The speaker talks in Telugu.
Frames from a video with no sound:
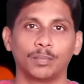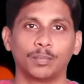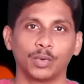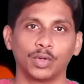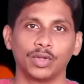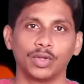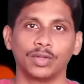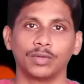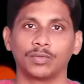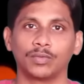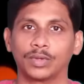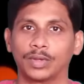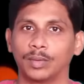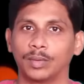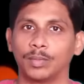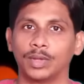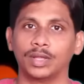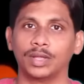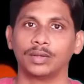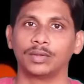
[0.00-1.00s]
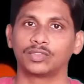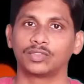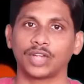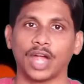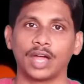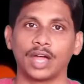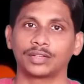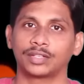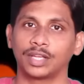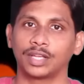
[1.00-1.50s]
ఇప్పుడు ఈ
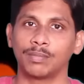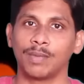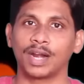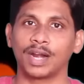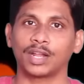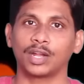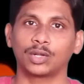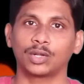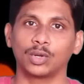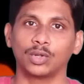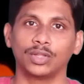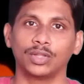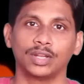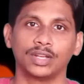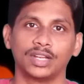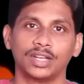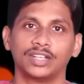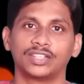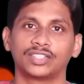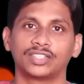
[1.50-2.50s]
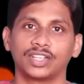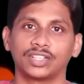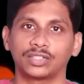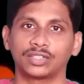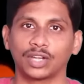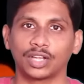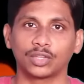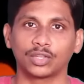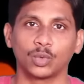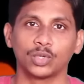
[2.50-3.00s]
షేర్ మార్కెట్లో ఇన్ని లిస్ట్
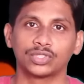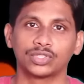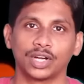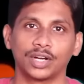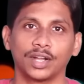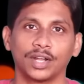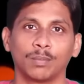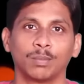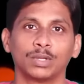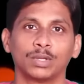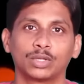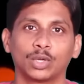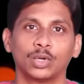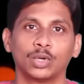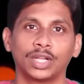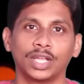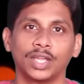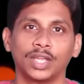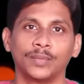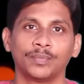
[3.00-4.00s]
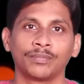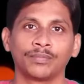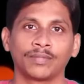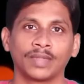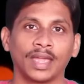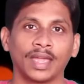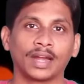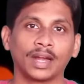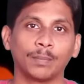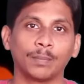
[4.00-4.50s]
చేసిన తర్వాత వచ్చిన డబ్బులతోటి
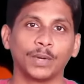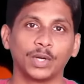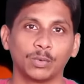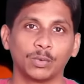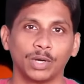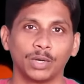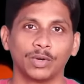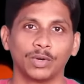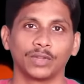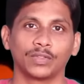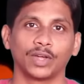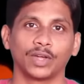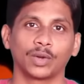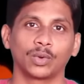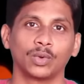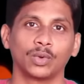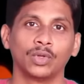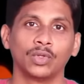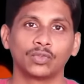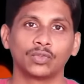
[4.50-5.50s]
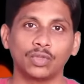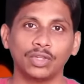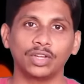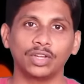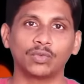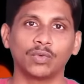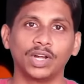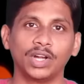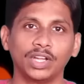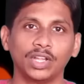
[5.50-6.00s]
ఎక్కడ పెట్టుబడి పెడతారు సో
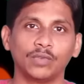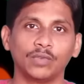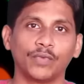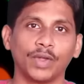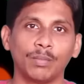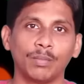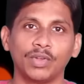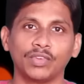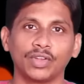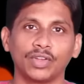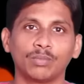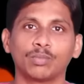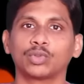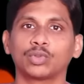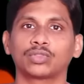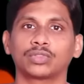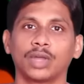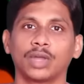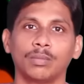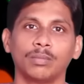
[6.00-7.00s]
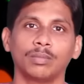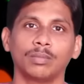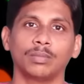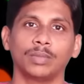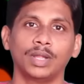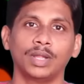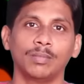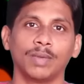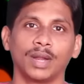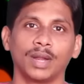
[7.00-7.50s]
ఇటువంటి ఇన్ఫర్మేషన్
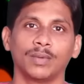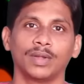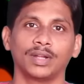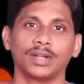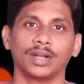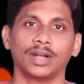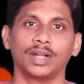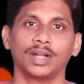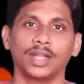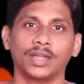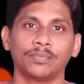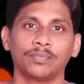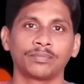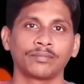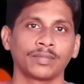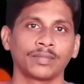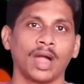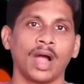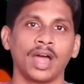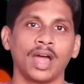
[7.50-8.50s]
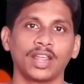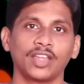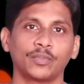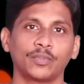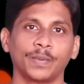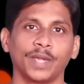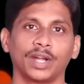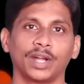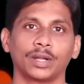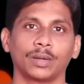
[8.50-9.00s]
మొత్తంని మనం ఏంటంటే
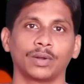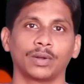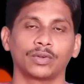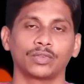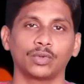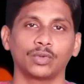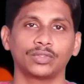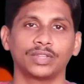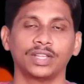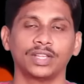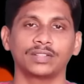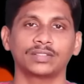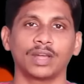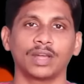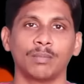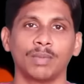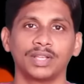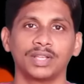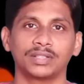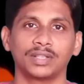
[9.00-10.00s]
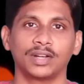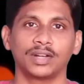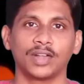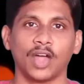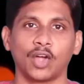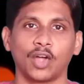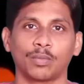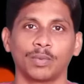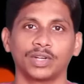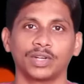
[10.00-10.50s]
ఆర్హెచ్పి అంటాం అన్నట్టు సో దీనికి సంబంధించిన
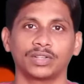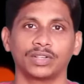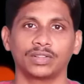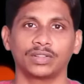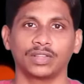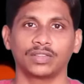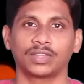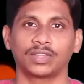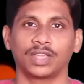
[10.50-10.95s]
డాక్యుమెంట్స్ని